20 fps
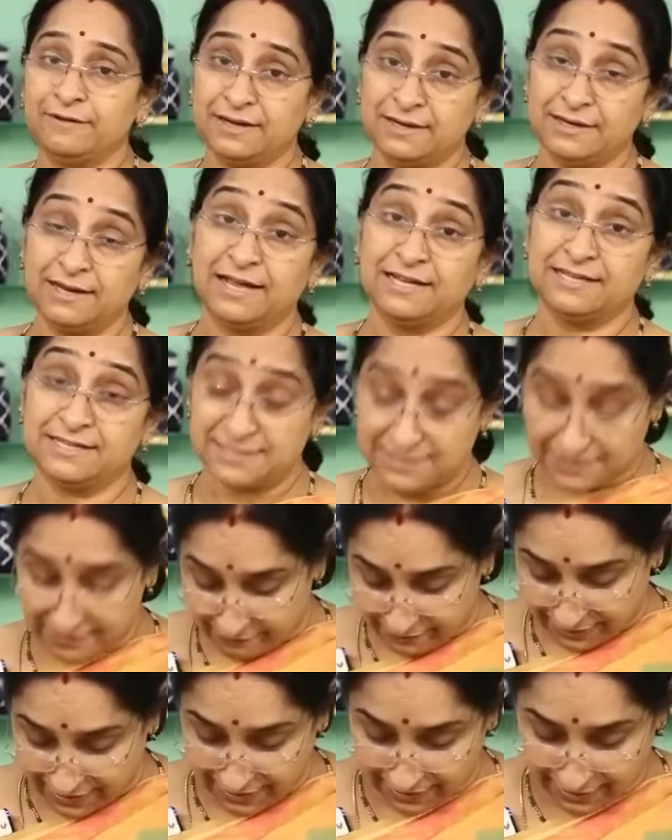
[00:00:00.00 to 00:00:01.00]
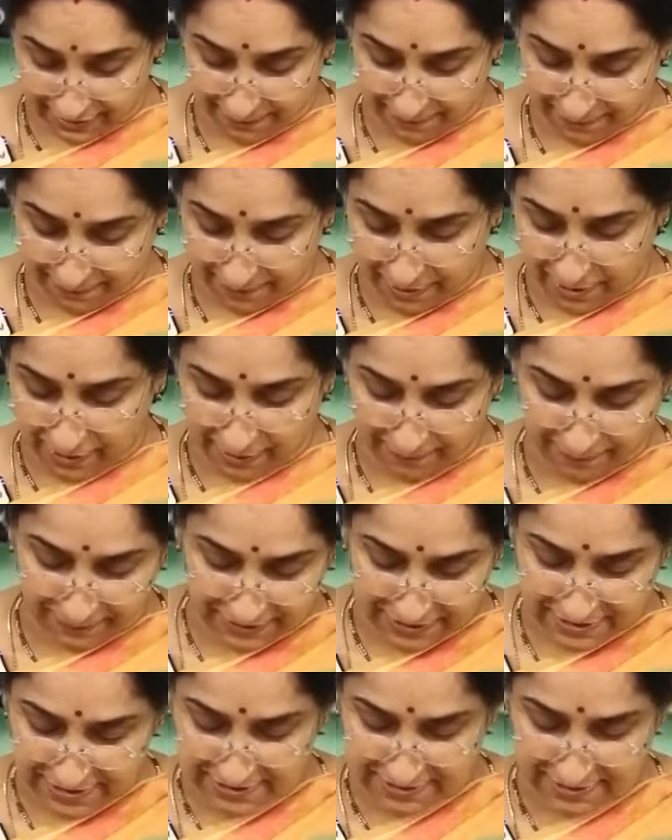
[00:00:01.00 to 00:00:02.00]
ఇవి డైజెస్ట్ అవ్వడానికి బాగా
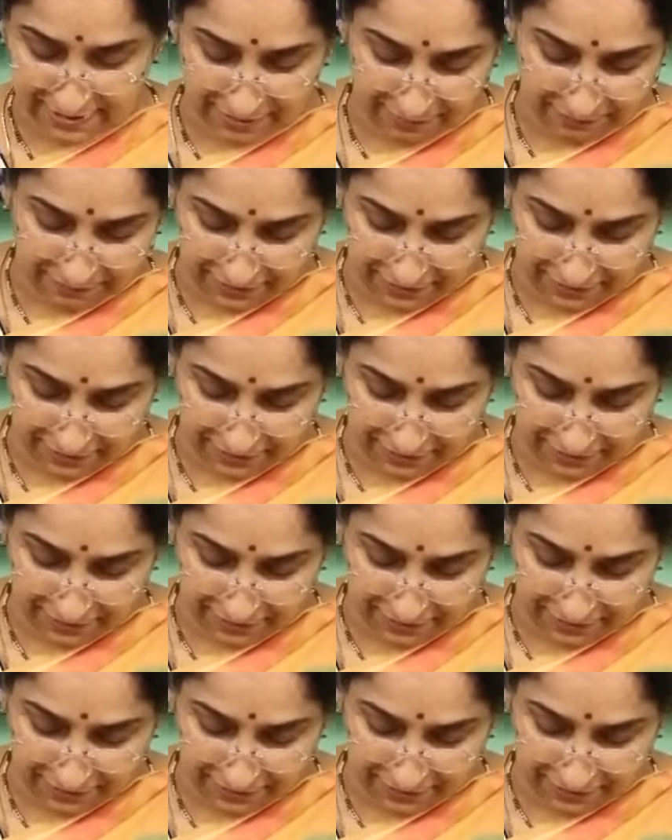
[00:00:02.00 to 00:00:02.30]
పనిచేస్తాయి